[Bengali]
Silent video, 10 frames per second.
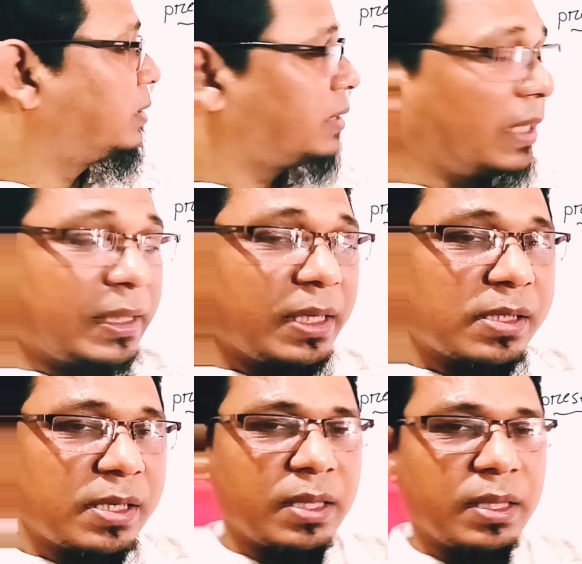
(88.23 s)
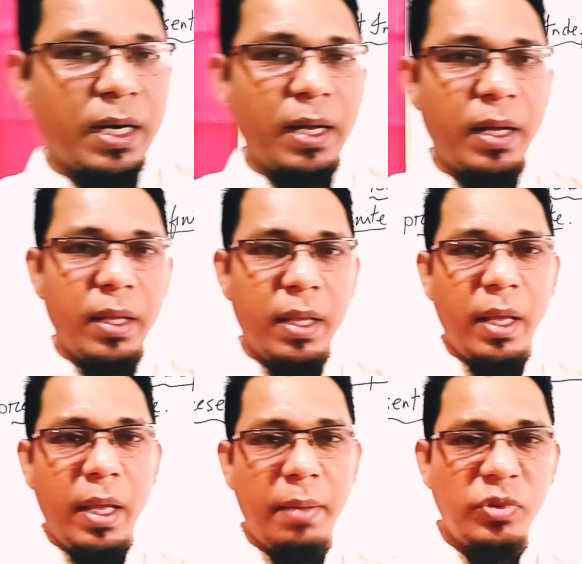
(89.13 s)
যে টেন্সটা দ্বারা
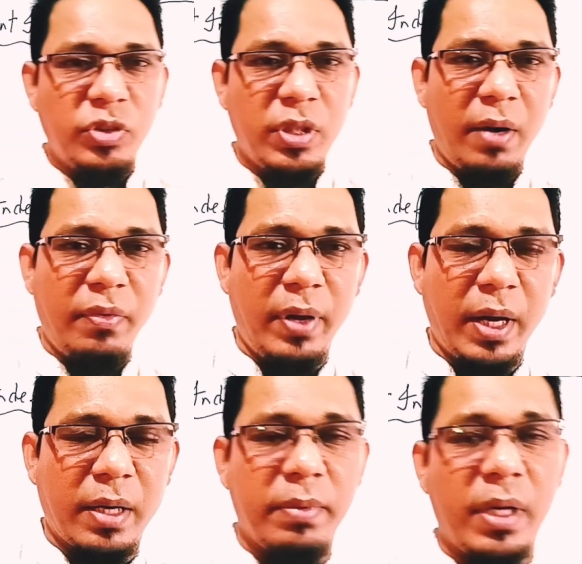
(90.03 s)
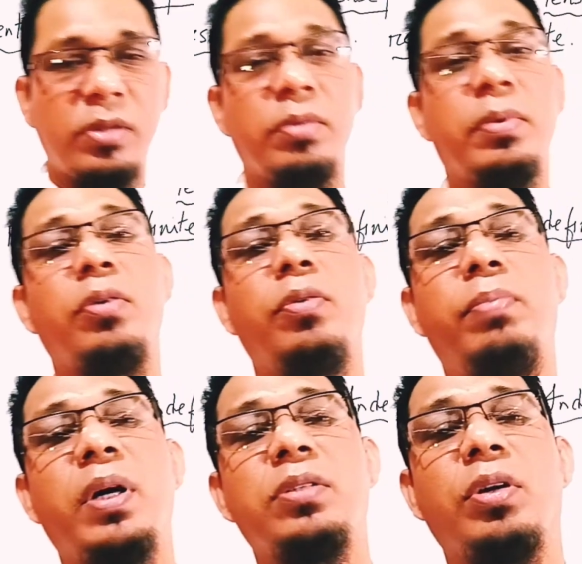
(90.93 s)
হ্যাবিচুয়াল ফ্যাক্ট মানে তোমার
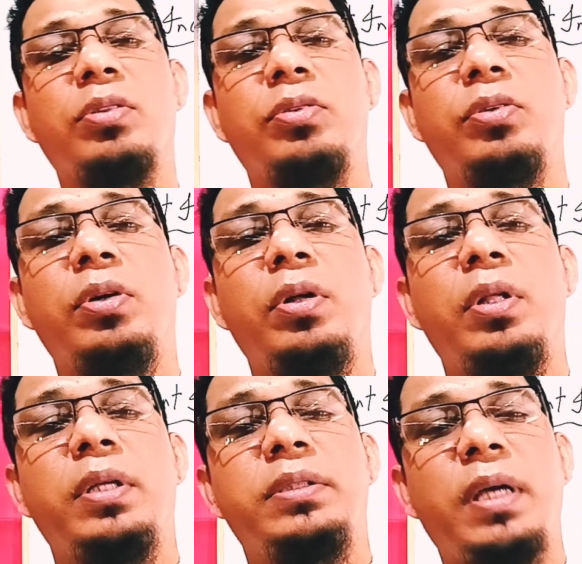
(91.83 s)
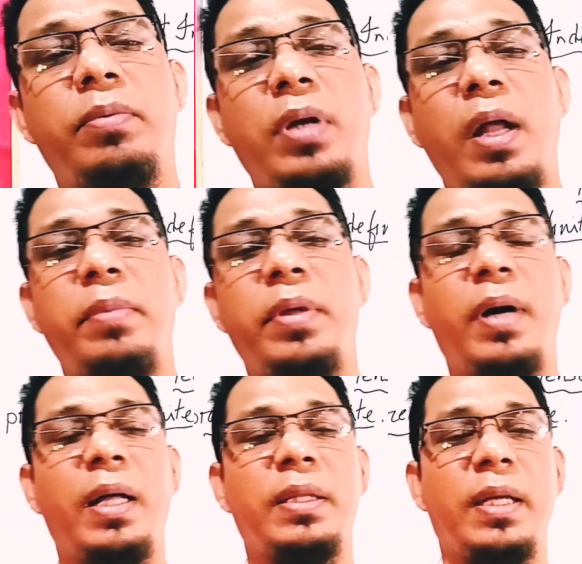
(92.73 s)
অভ্যাসগত যেমন আমি
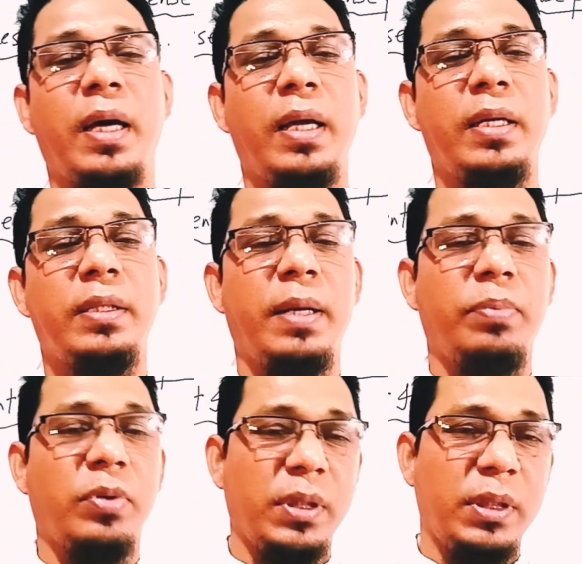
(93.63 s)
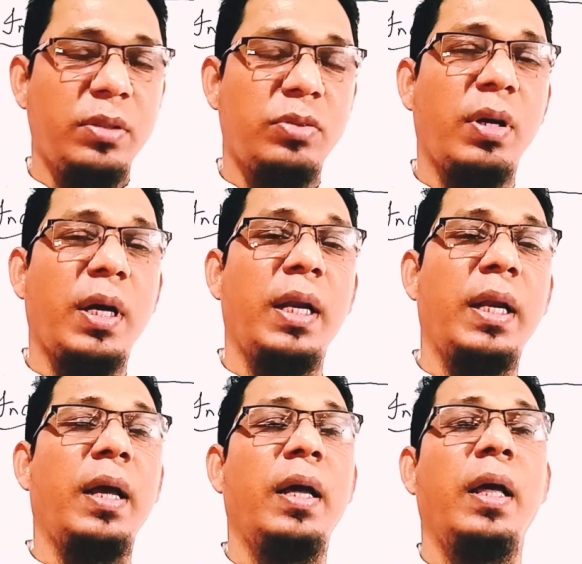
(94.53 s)
ভাত খাই সে প্রতিদিন
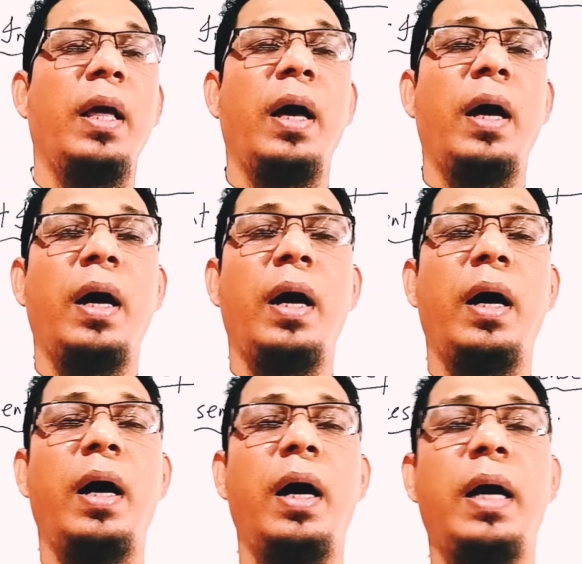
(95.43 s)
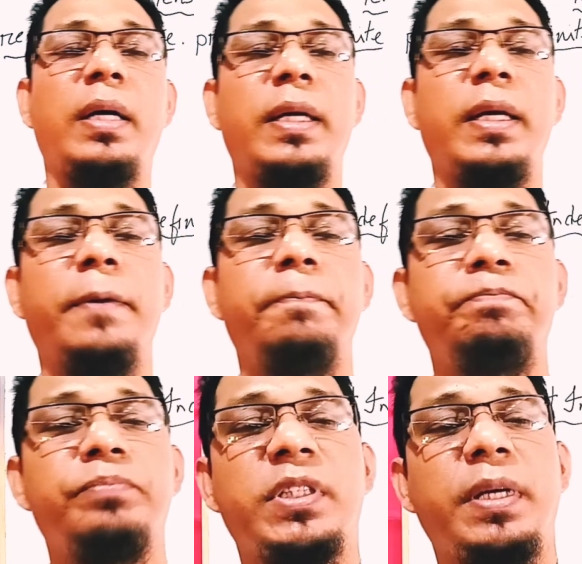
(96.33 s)
সকালে হাঁটে
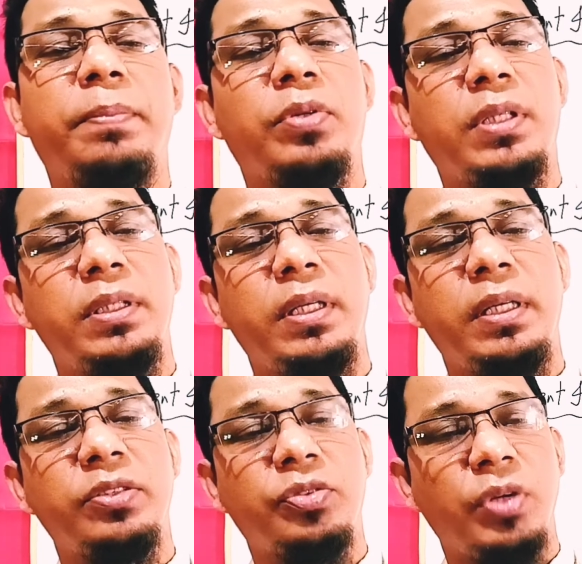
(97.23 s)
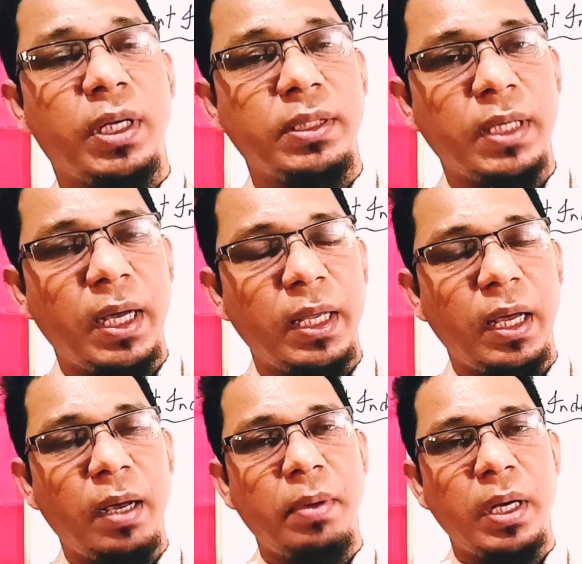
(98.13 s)
সে প্রতিদিন স্কুলে যায়
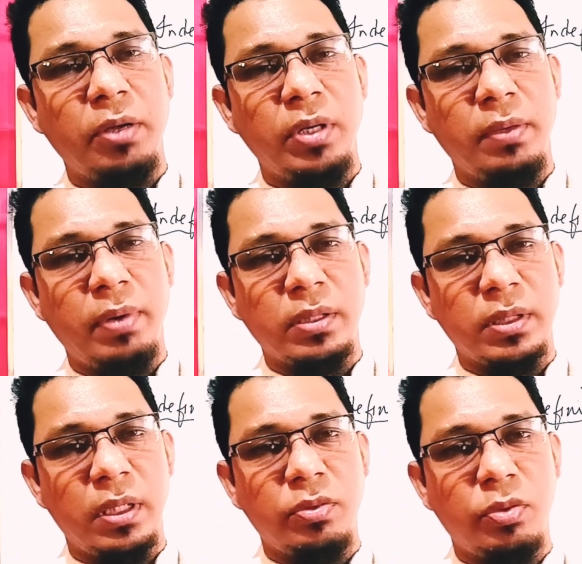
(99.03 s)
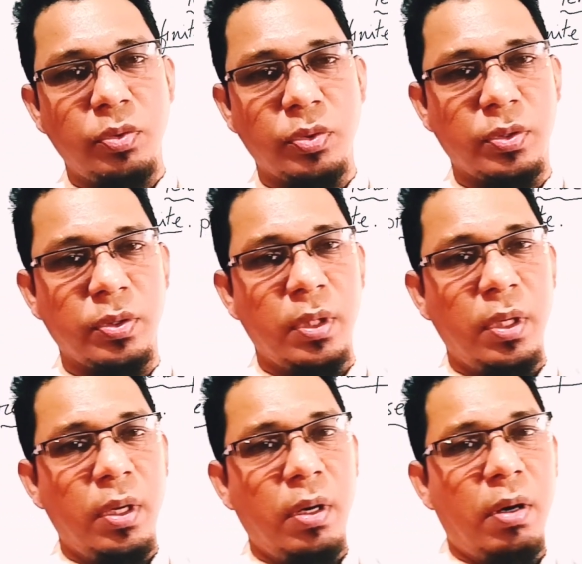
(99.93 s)
আবার ইউনিভার্সাল ট্রুথ
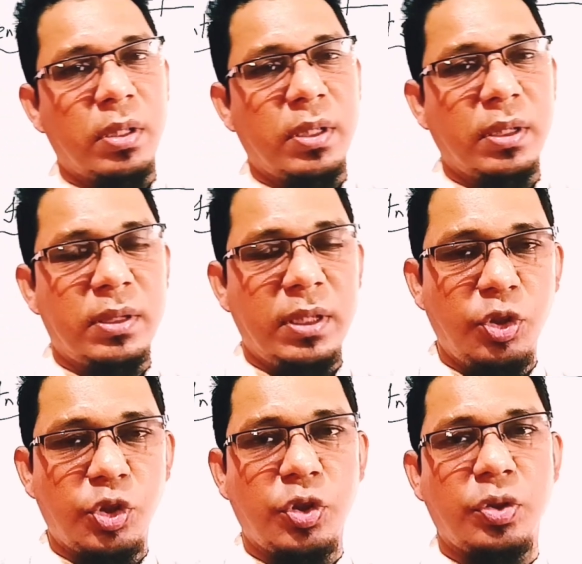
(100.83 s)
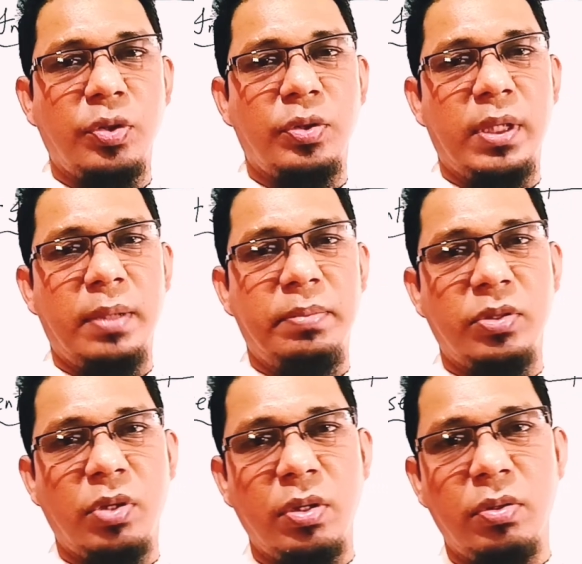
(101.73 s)
অর্থাৎ চিরসত্য যে
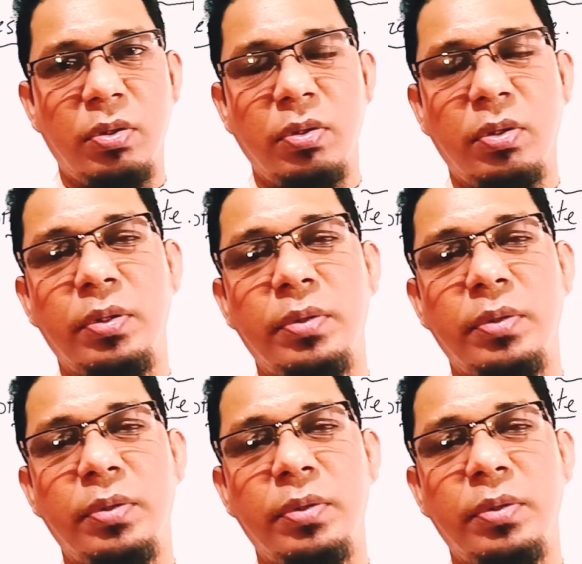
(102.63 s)
বিষয়গুলো